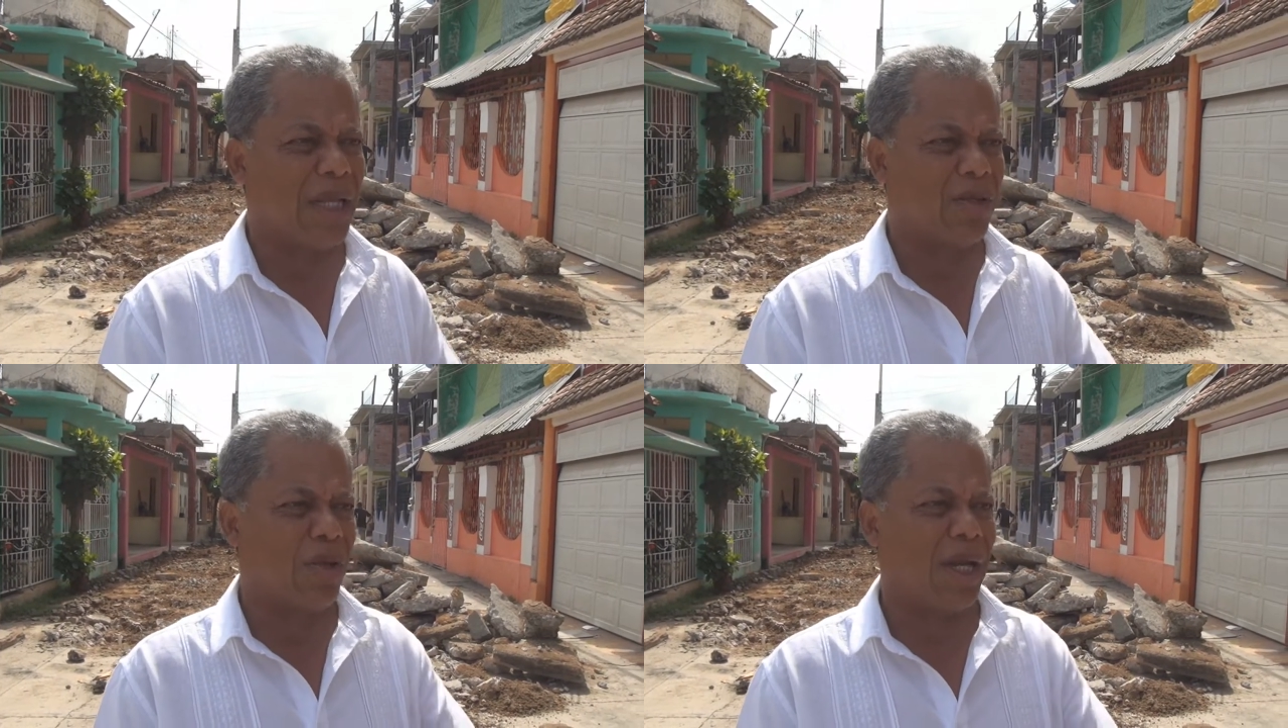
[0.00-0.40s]

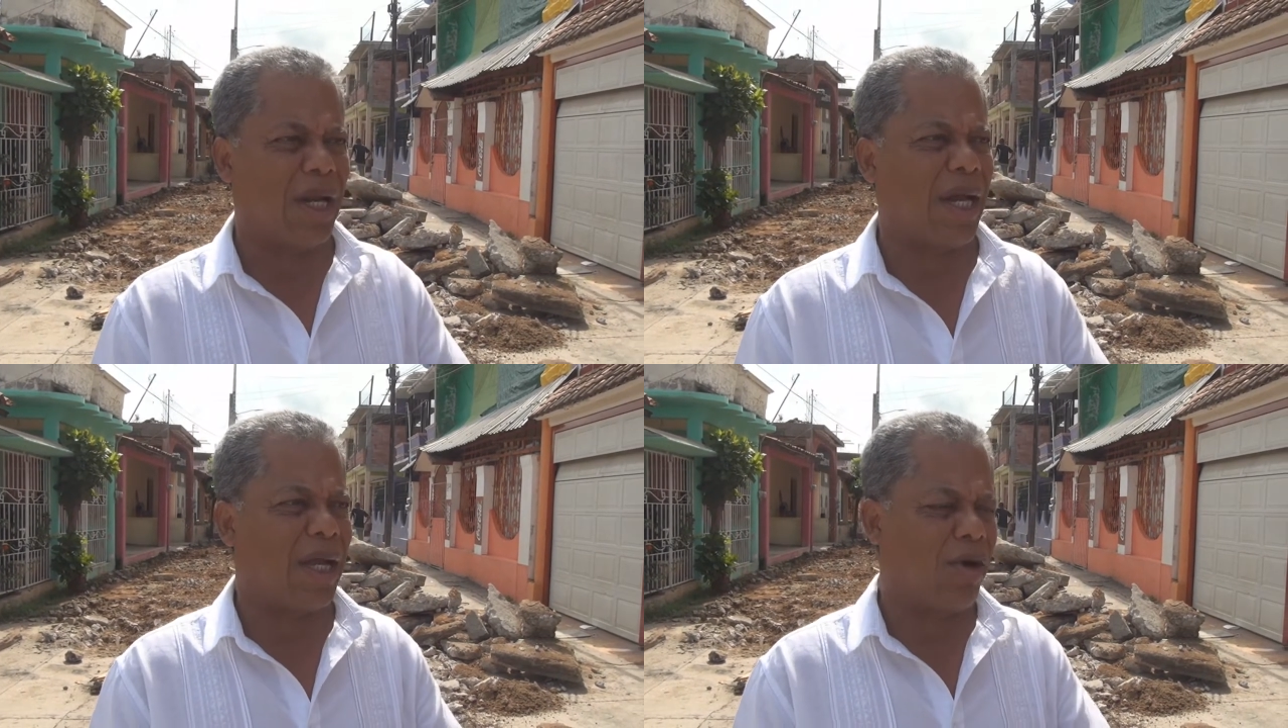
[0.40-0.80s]
tanto de
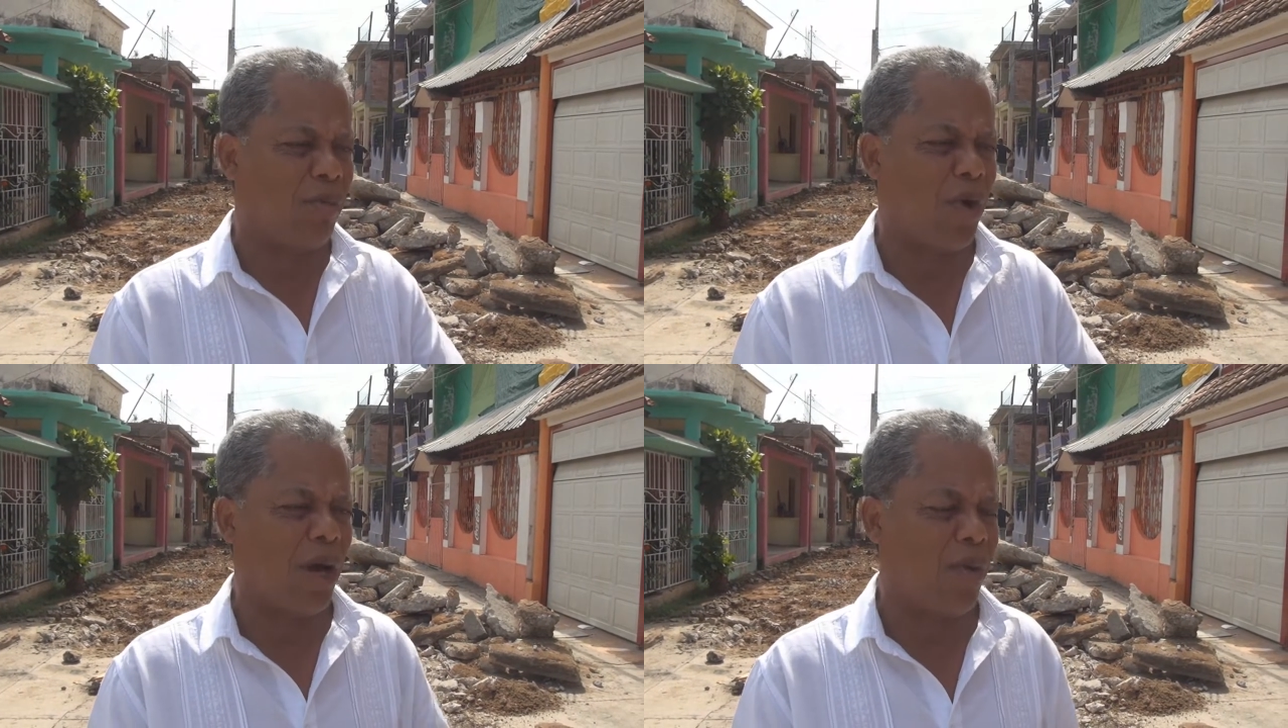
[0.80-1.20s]
drenaje
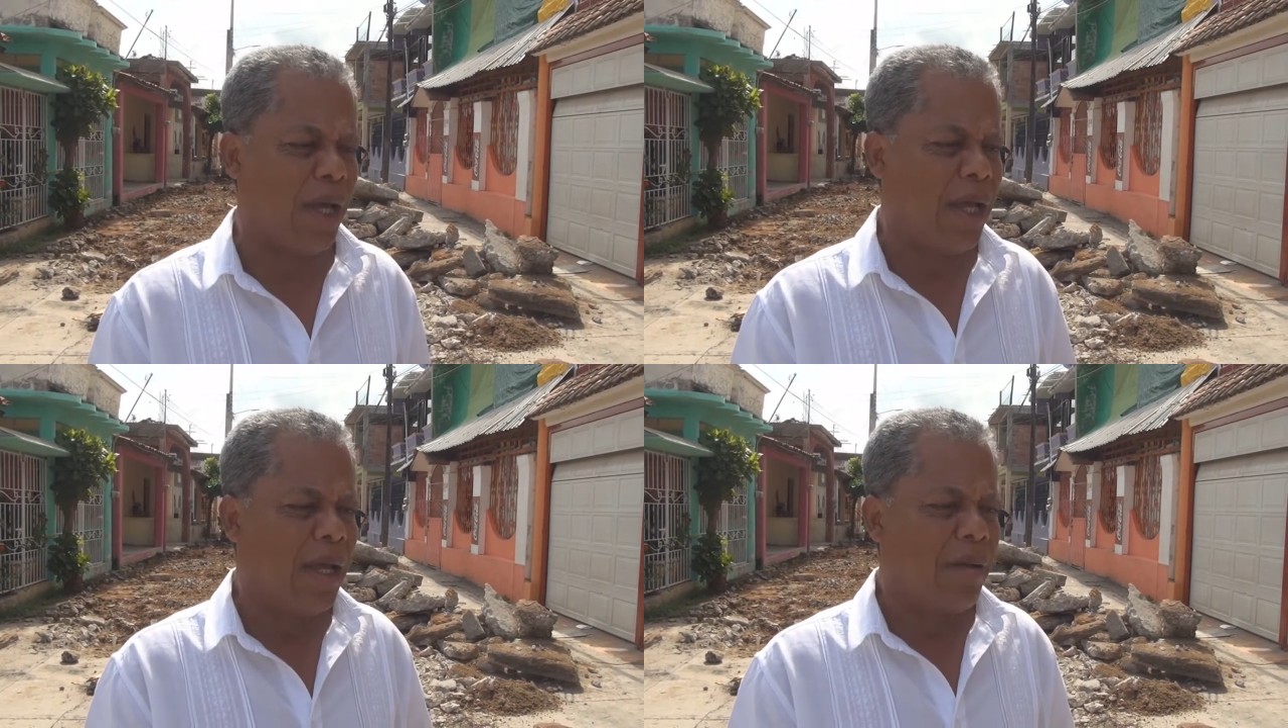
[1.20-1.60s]
como
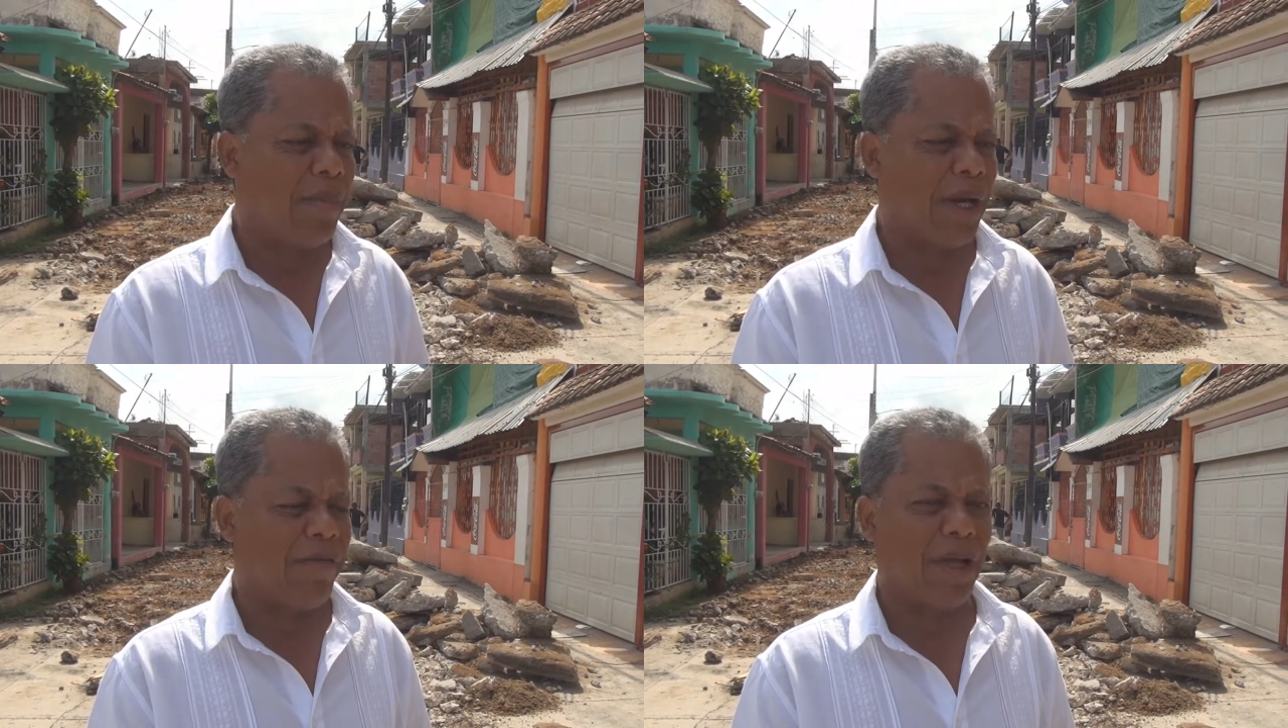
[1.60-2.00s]
agua,
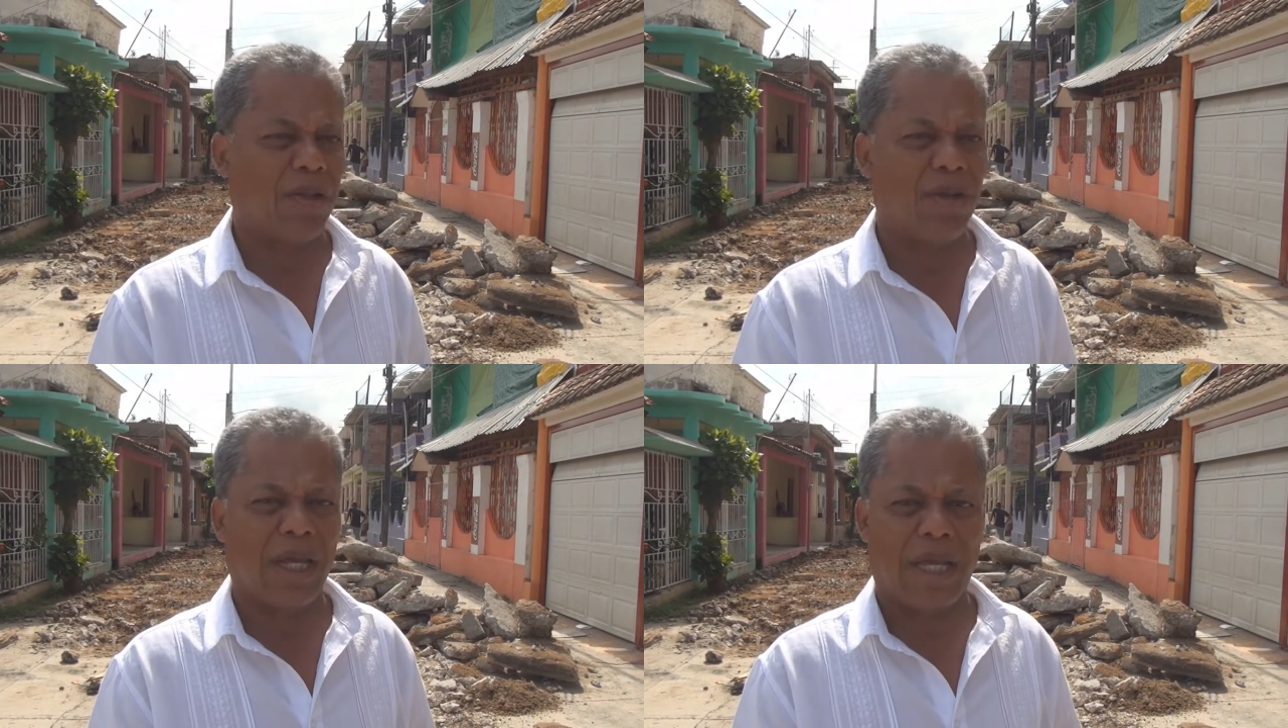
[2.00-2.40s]
para
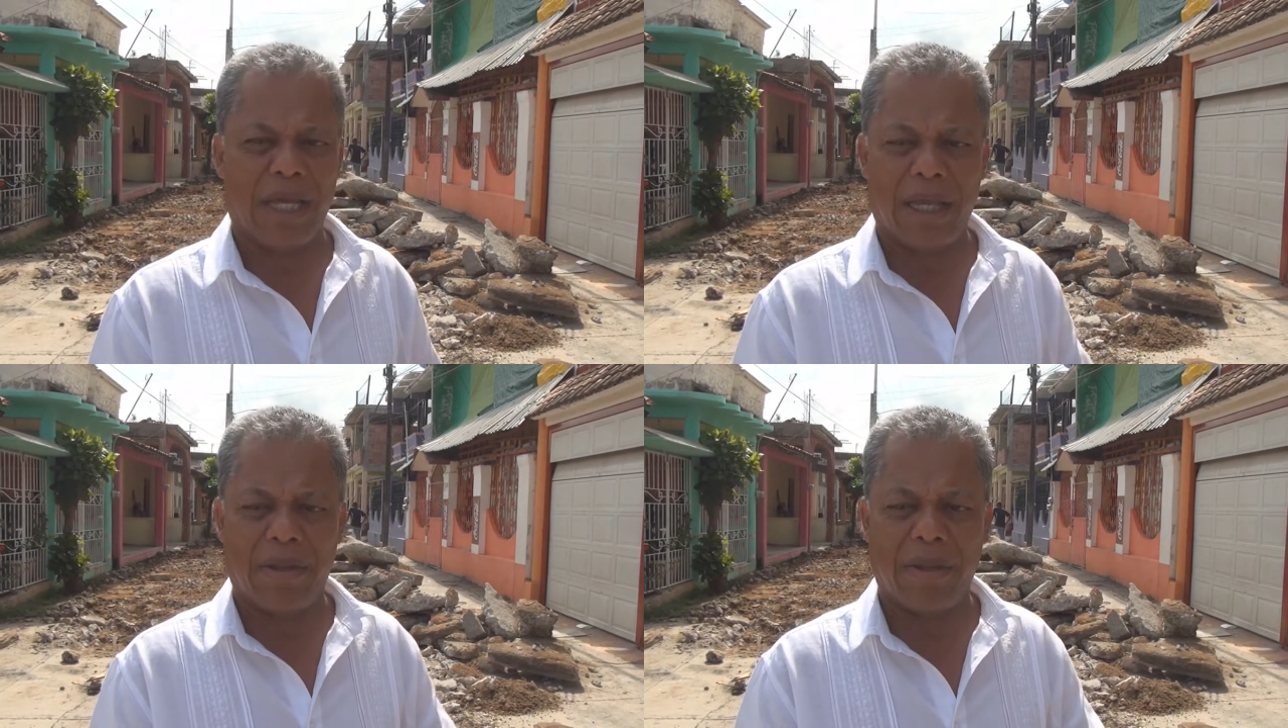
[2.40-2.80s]
efecto de
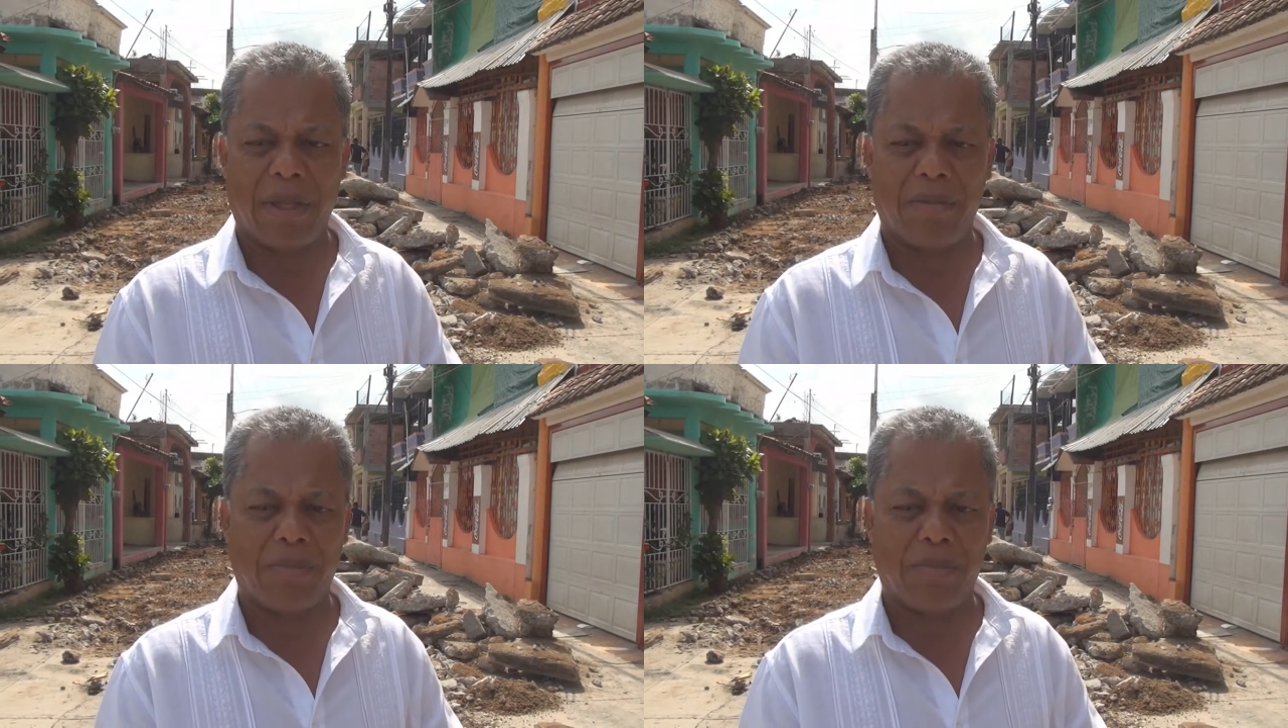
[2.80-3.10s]
que